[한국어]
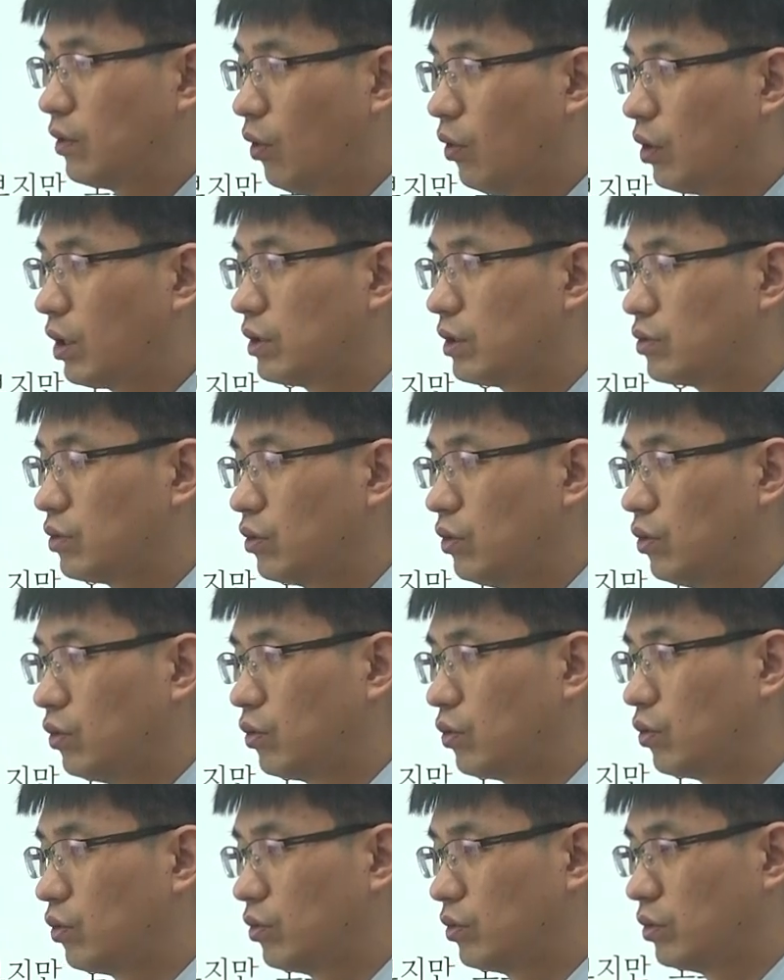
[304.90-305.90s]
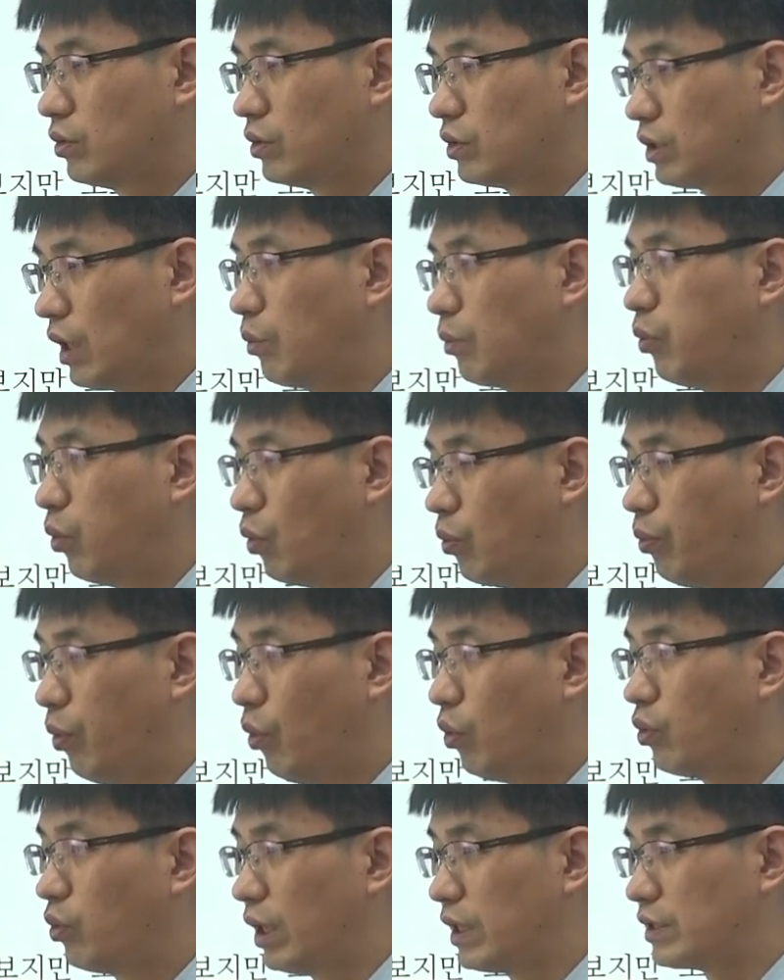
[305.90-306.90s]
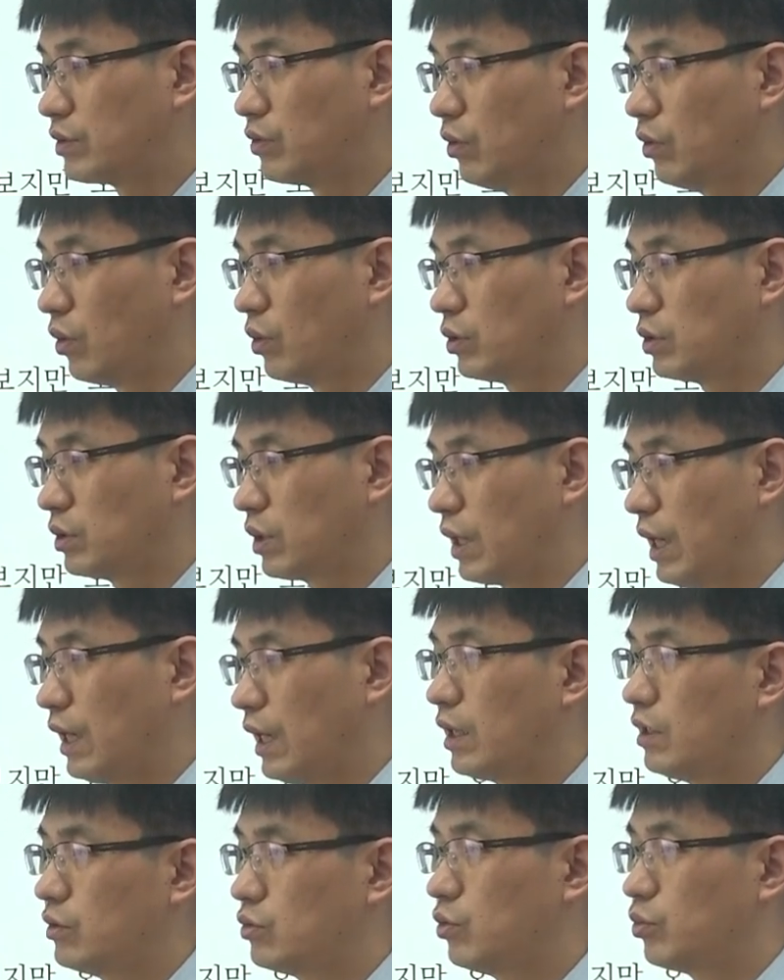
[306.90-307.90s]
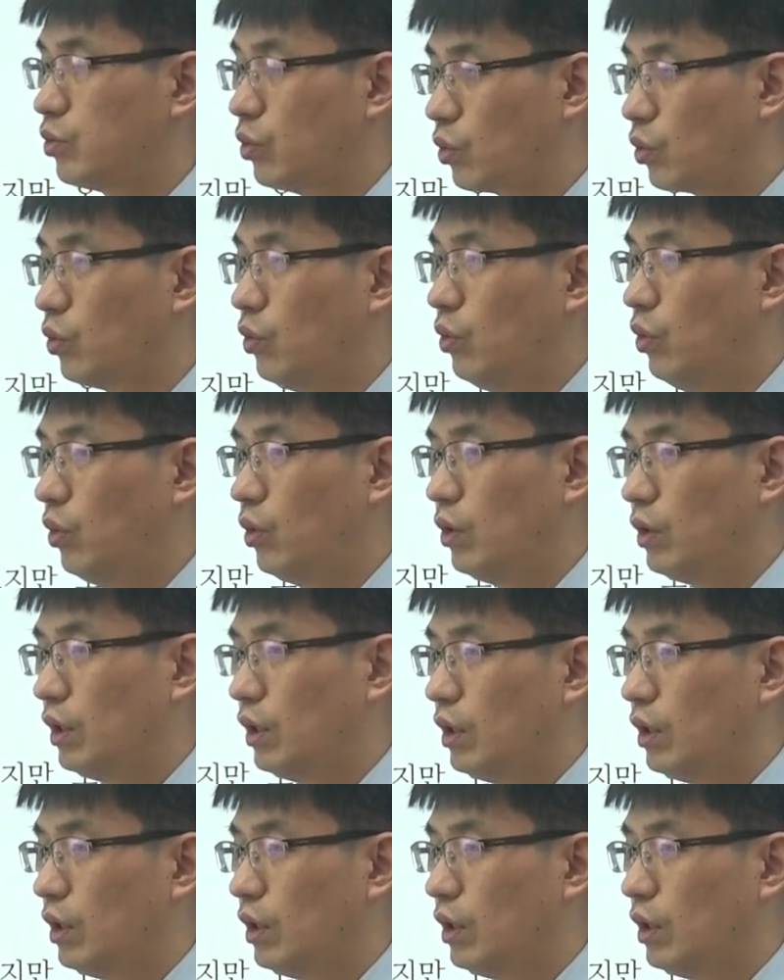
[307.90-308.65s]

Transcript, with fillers: 거기에서 딱 보고 나서 가게에서 보고